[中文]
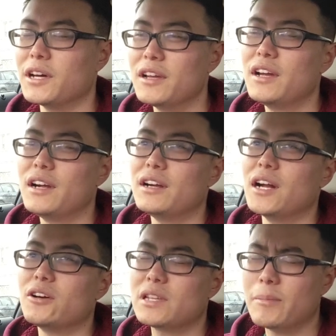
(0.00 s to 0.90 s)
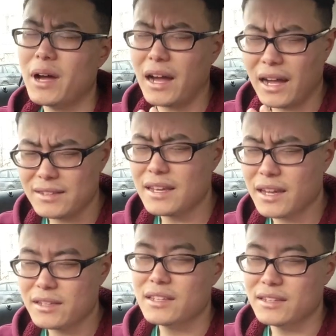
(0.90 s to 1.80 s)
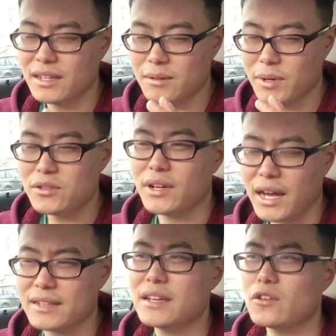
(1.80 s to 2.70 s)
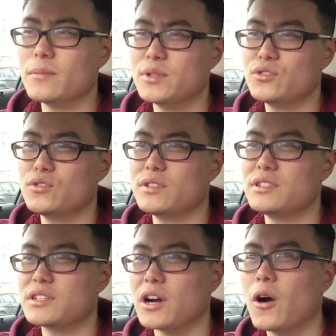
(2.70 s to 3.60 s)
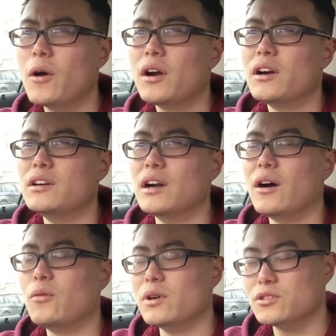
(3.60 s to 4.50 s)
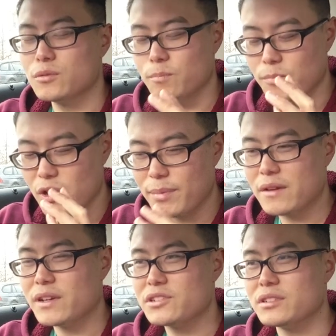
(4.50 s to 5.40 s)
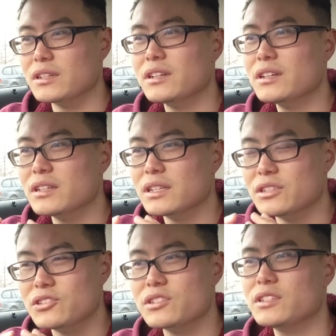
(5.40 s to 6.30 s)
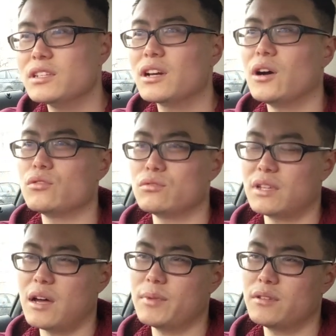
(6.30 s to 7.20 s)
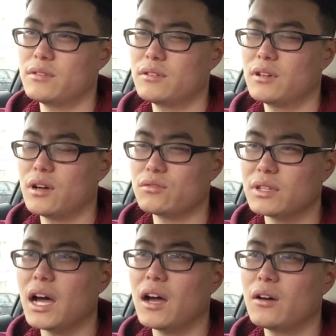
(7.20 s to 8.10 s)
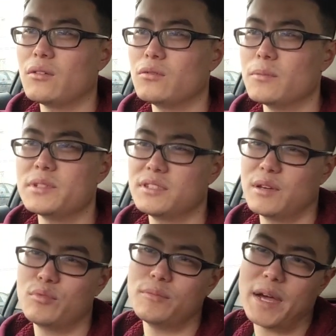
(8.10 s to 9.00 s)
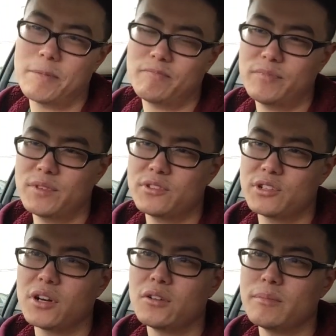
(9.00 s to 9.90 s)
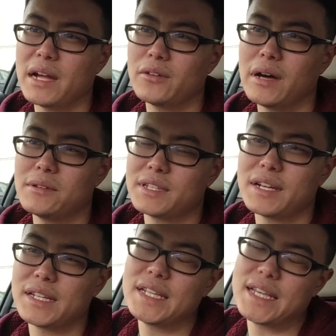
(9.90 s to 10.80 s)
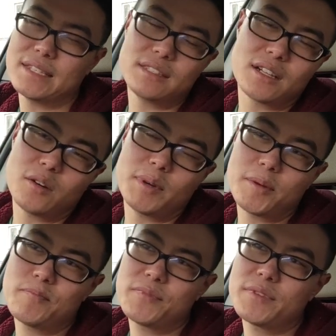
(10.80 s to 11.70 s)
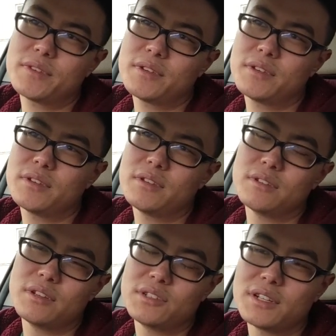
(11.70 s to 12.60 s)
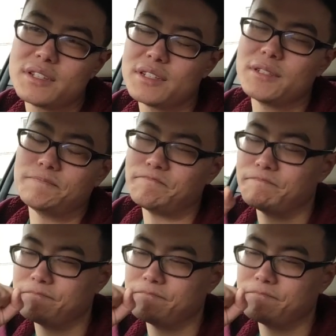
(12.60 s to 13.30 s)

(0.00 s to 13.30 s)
的，然后他们还在那个美女还在给我们继续的介绍，然后我就没有办法，只能很直接的告诉他们，告诉他我们今天不买，之后买的话我再和你联系，好吧？所以这个是